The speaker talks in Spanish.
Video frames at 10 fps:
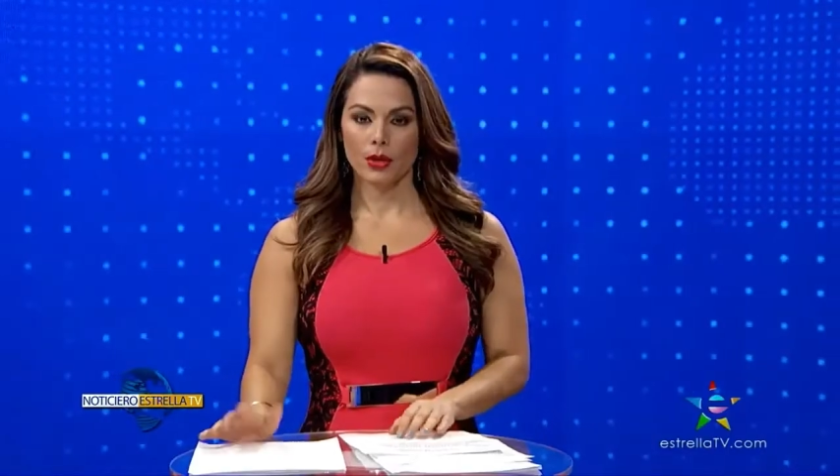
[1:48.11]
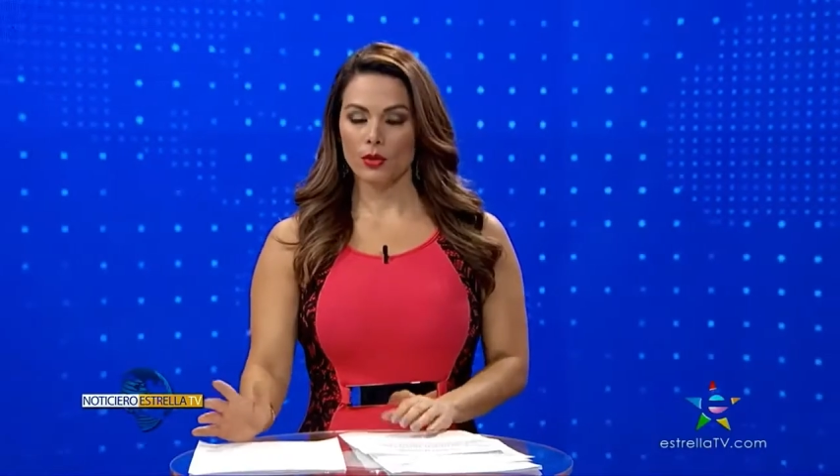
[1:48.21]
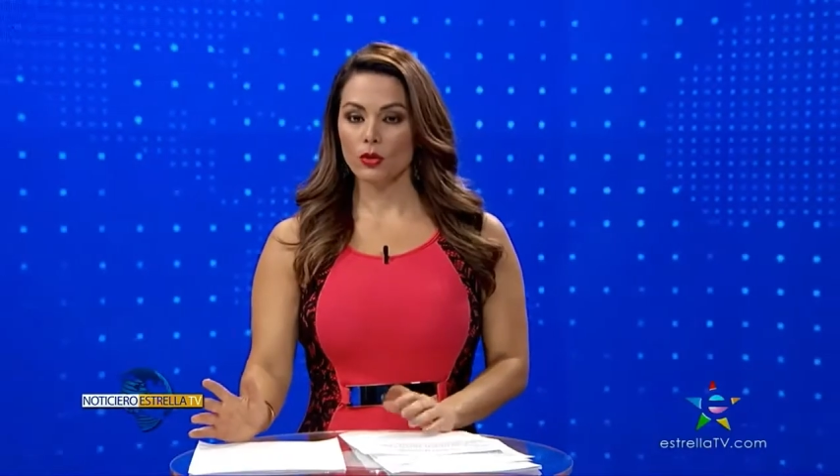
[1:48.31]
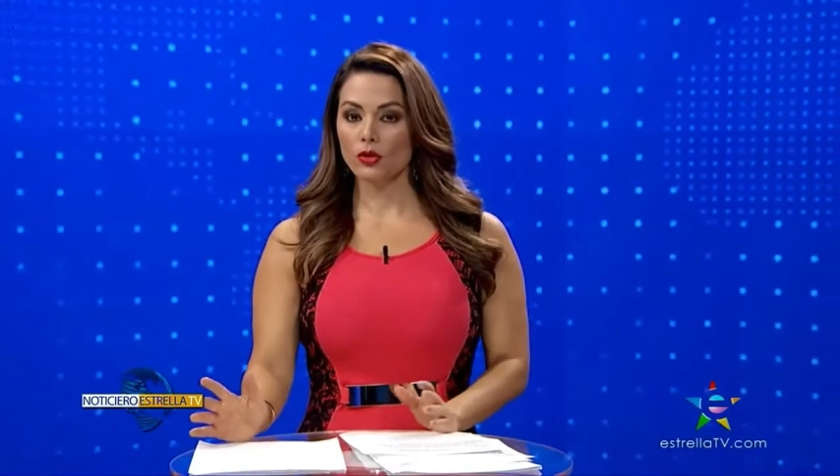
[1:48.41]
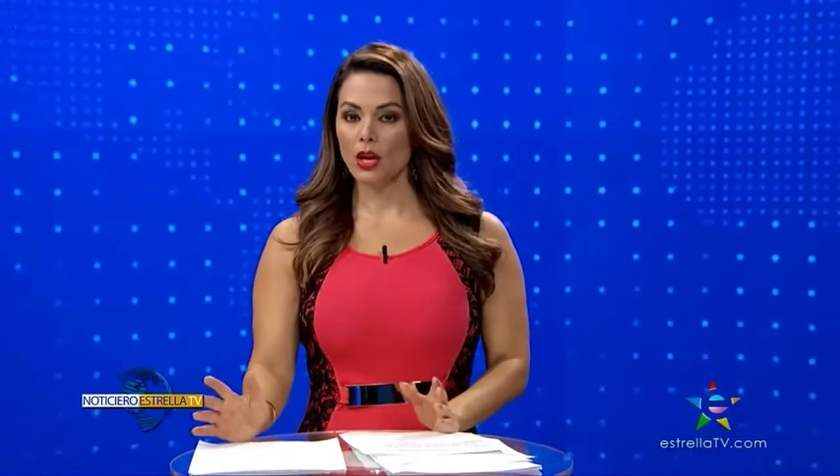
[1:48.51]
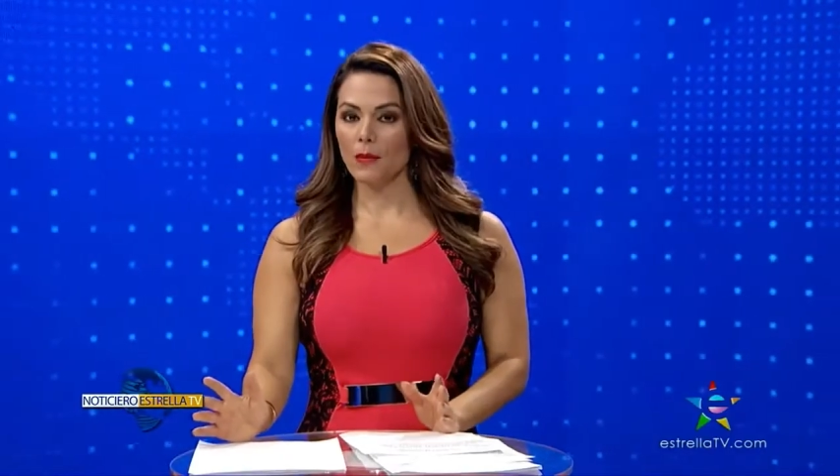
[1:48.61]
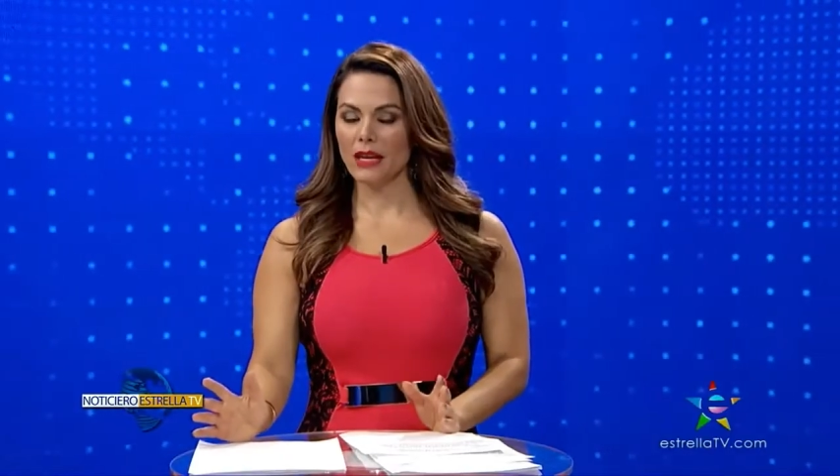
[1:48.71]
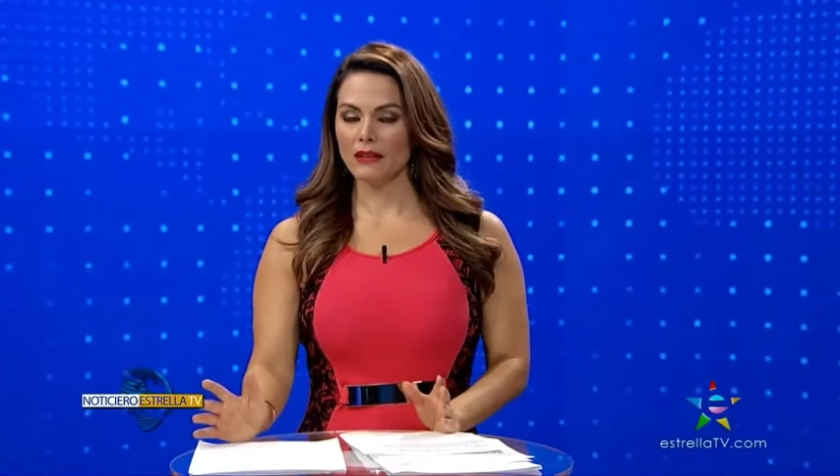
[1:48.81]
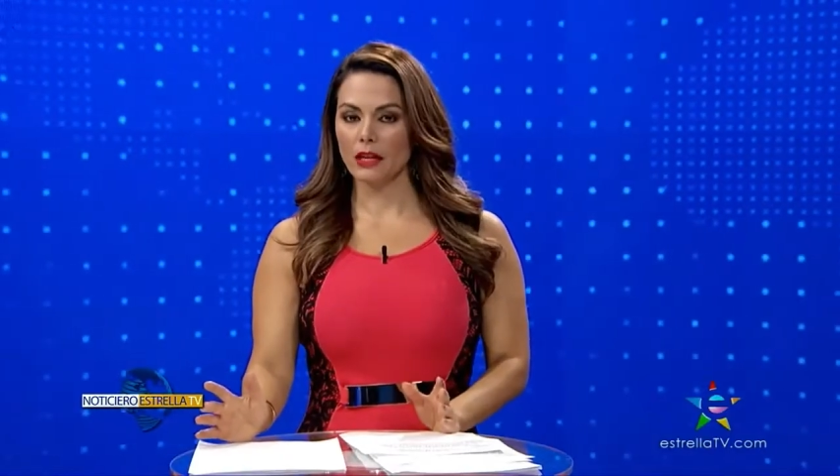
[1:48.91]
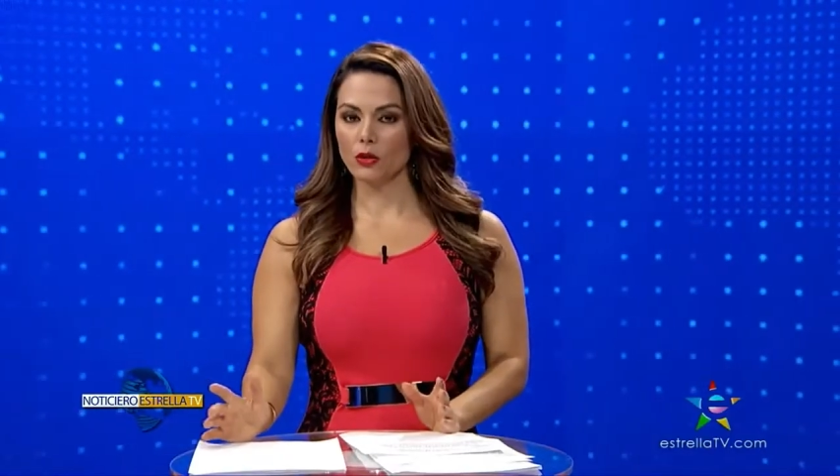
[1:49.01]
Pero no
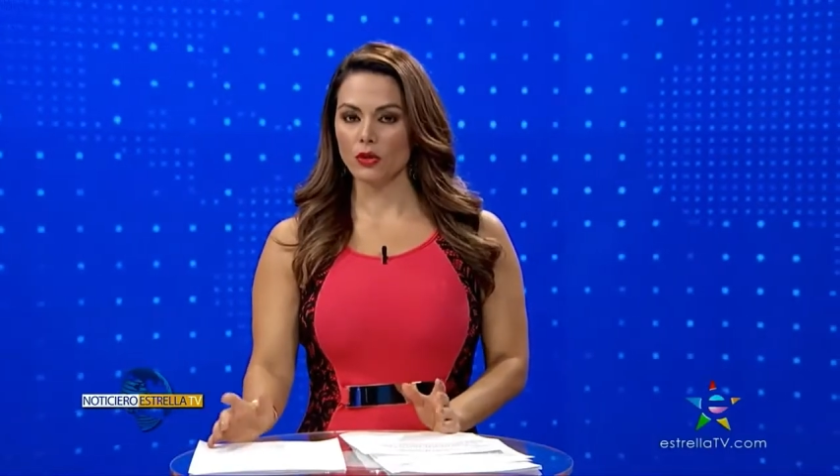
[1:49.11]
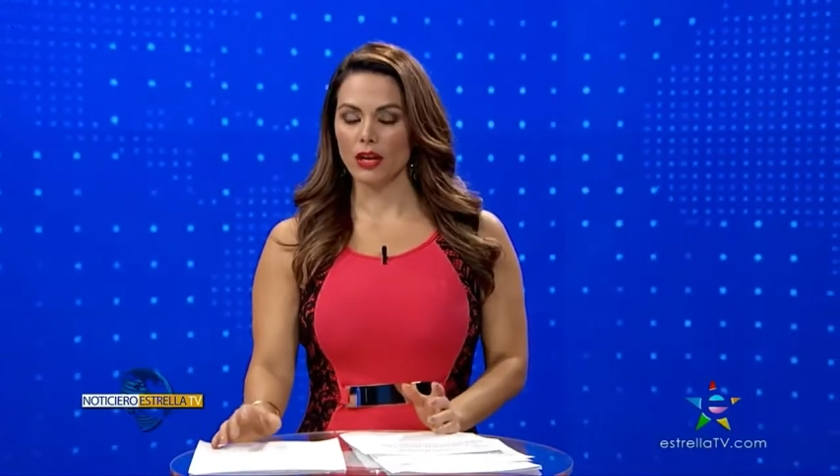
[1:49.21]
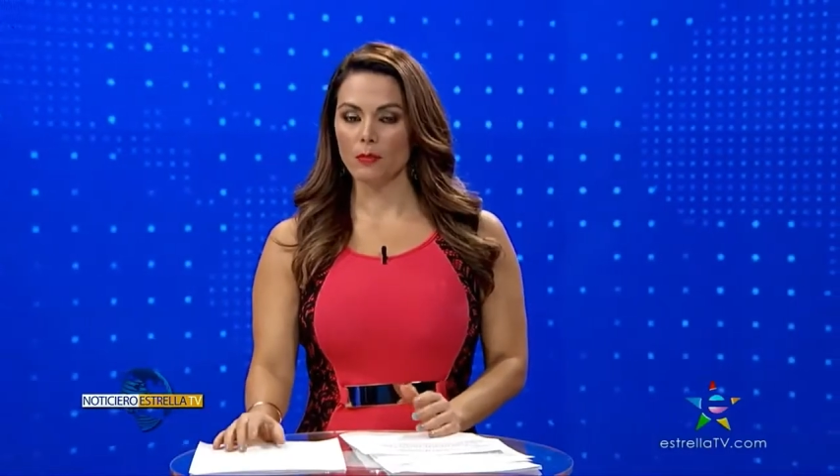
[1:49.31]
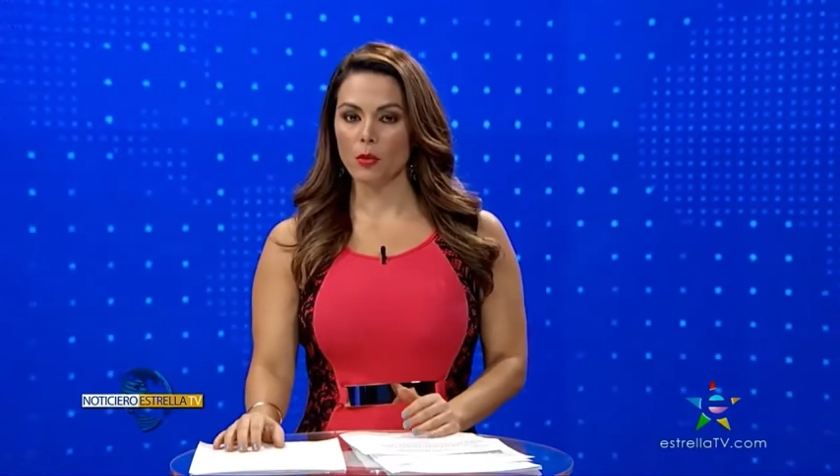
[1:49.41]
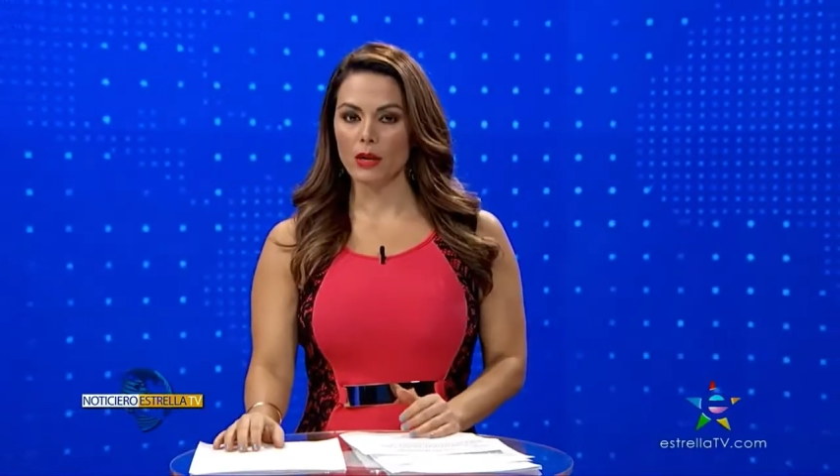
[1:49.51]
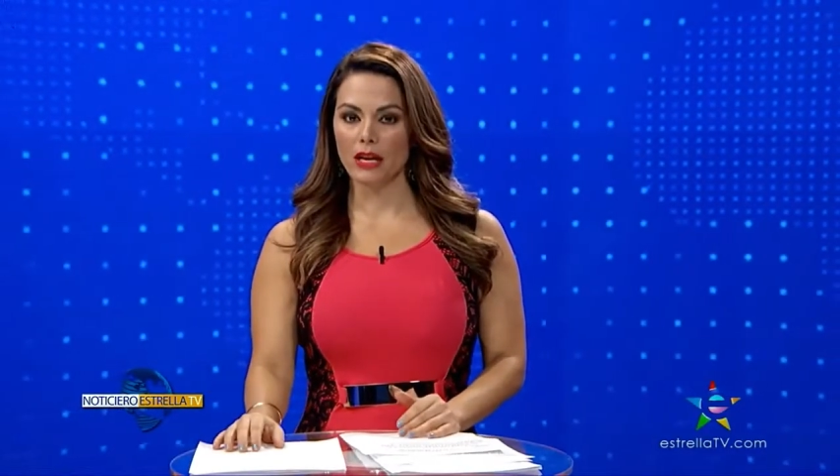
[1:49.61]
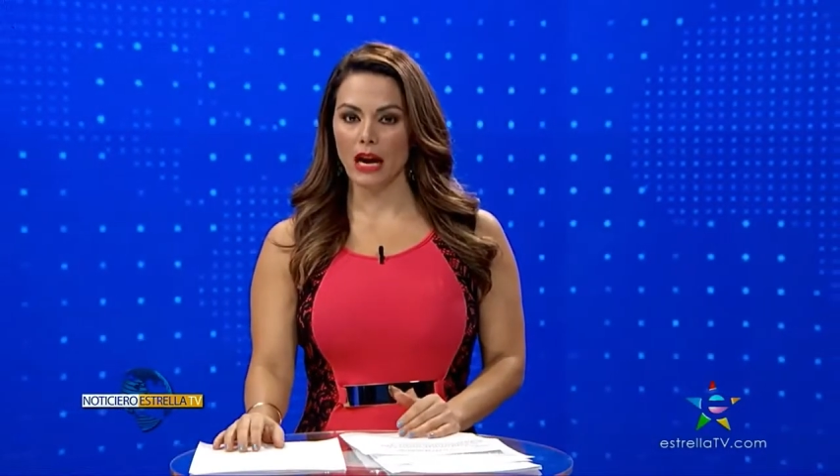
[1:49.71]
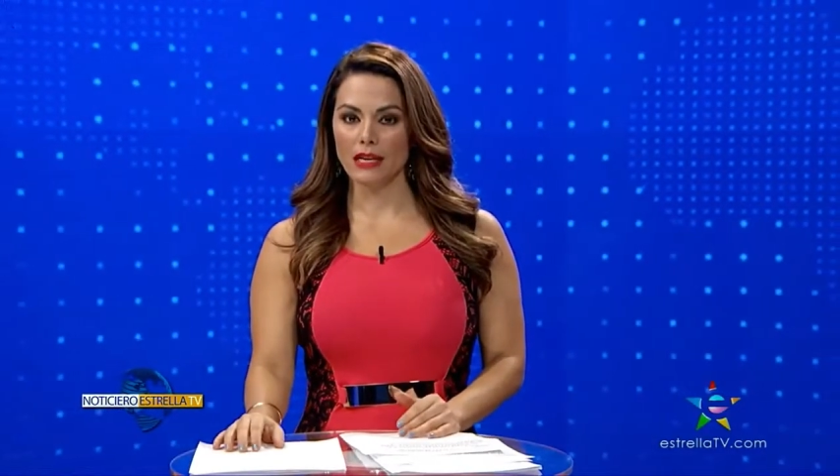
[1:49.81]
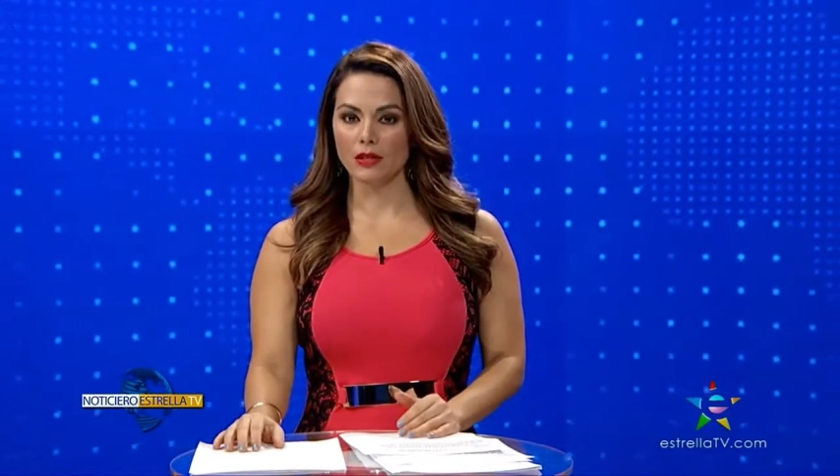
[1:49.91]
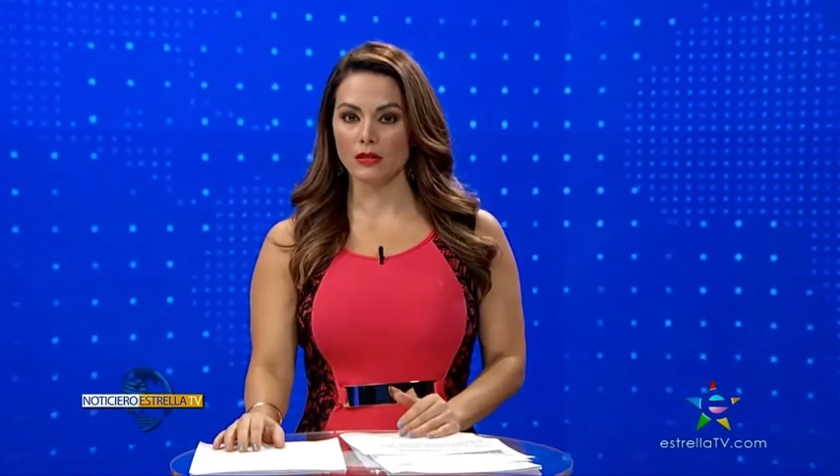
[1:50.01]
solamente los
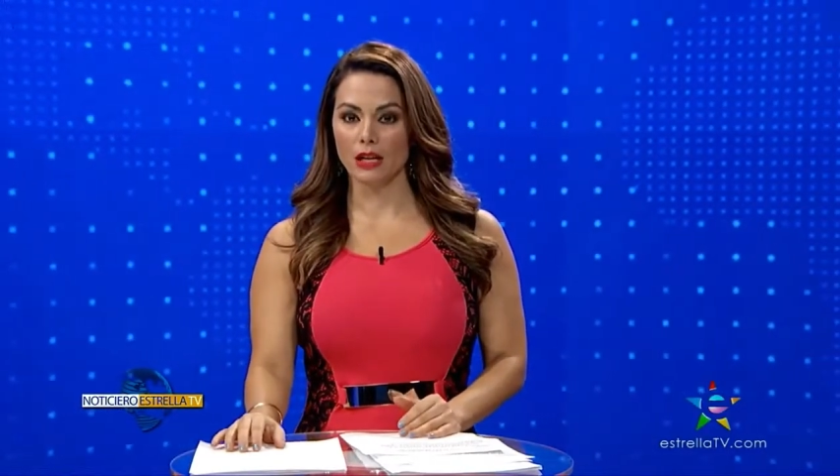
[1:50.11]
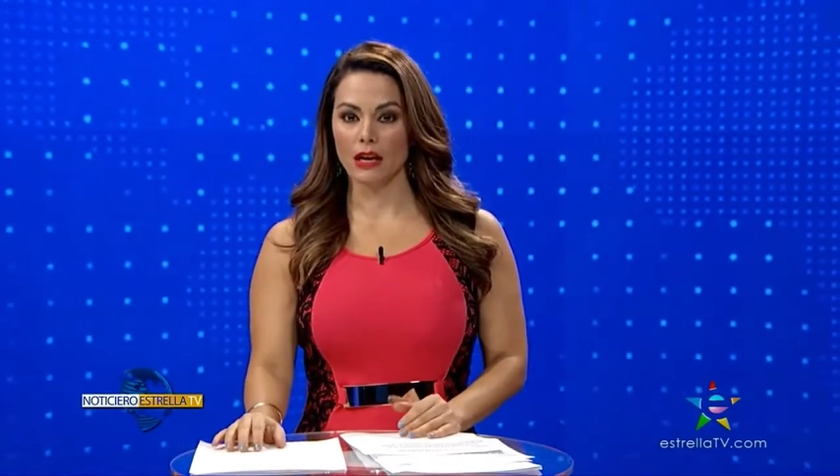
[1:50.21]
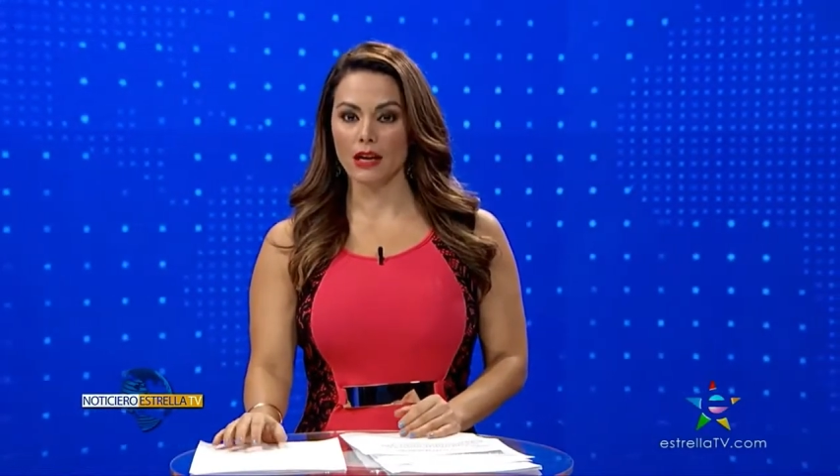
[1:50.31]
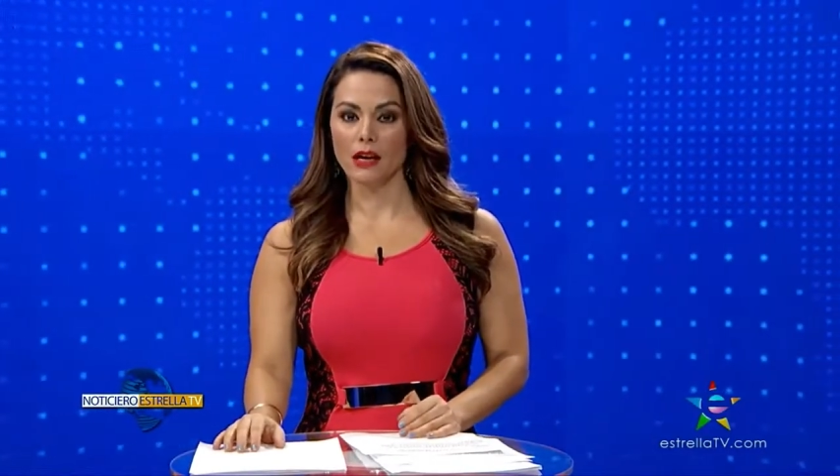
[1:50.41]
republicanos están en